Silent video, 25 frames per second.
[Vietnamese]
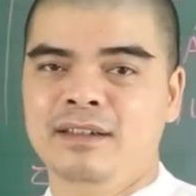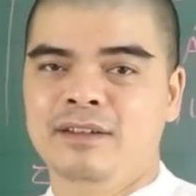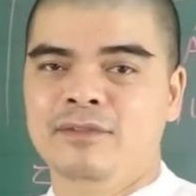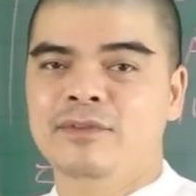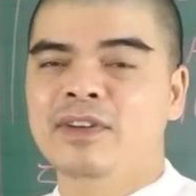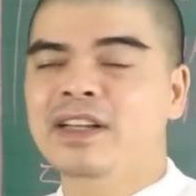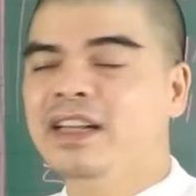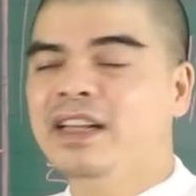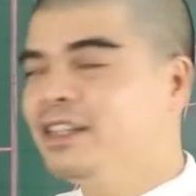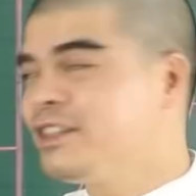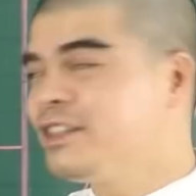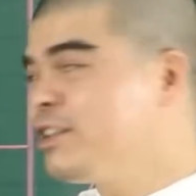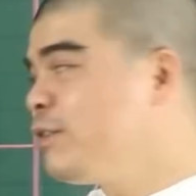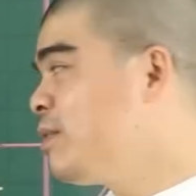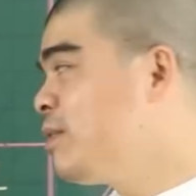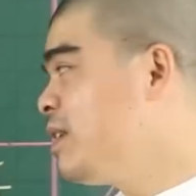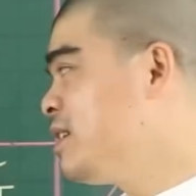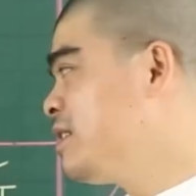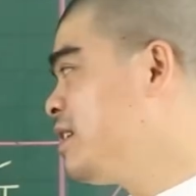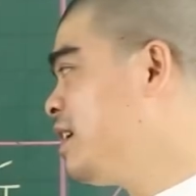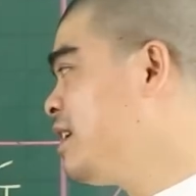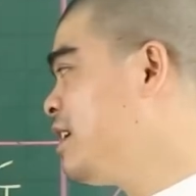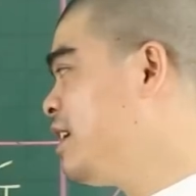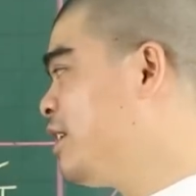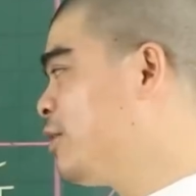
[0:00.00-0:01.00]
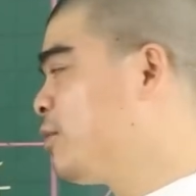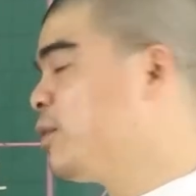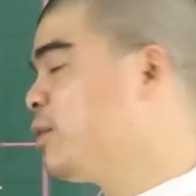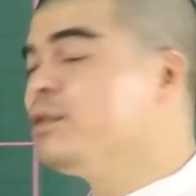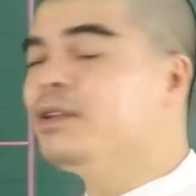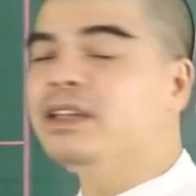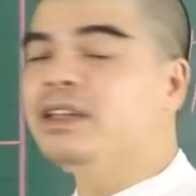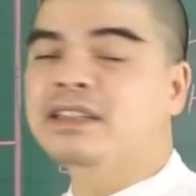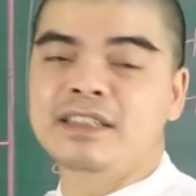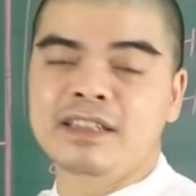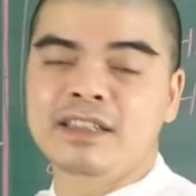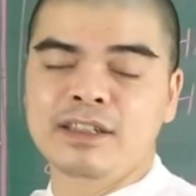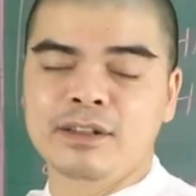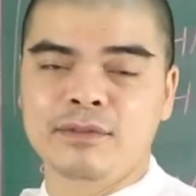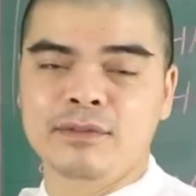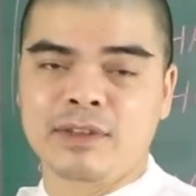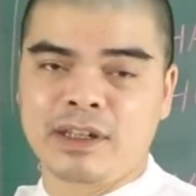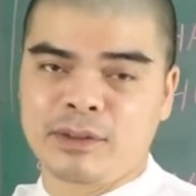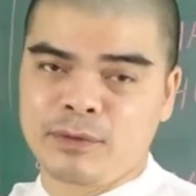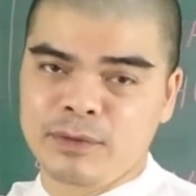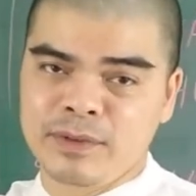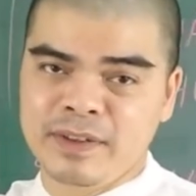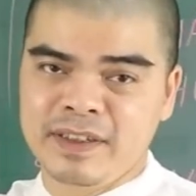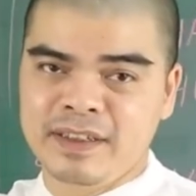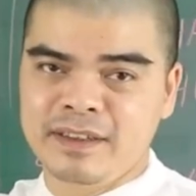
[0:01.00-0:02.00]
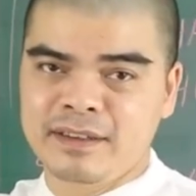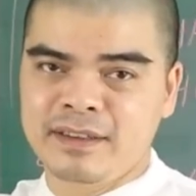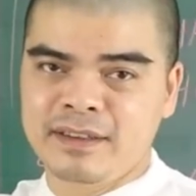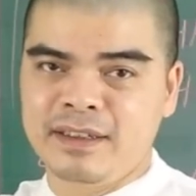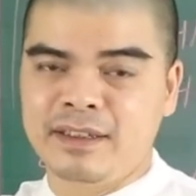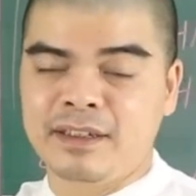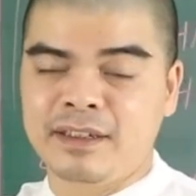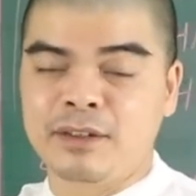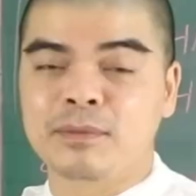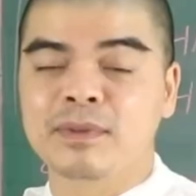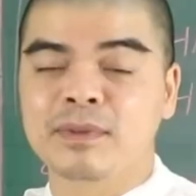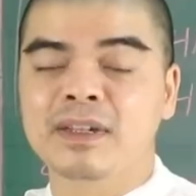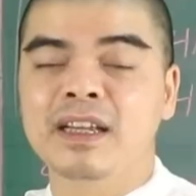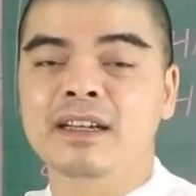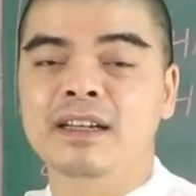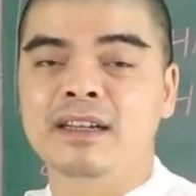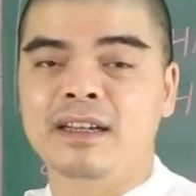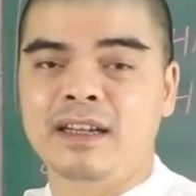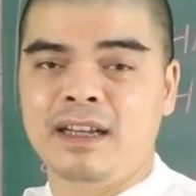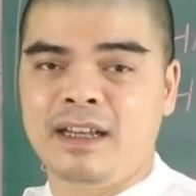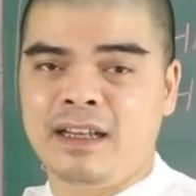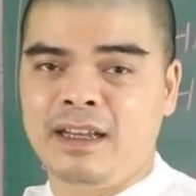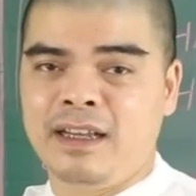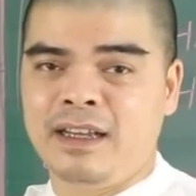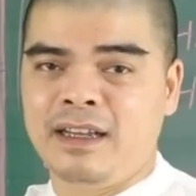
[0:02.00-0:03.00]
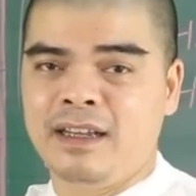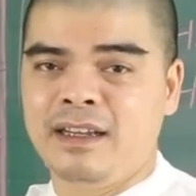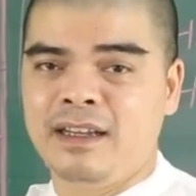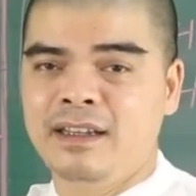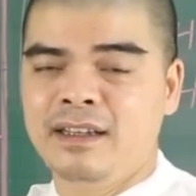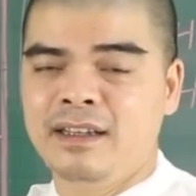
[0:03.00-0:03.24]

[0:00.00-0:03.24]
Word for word: Vậy nên trong thời gian này quý vị anh chị và quý vị thì cũng nên là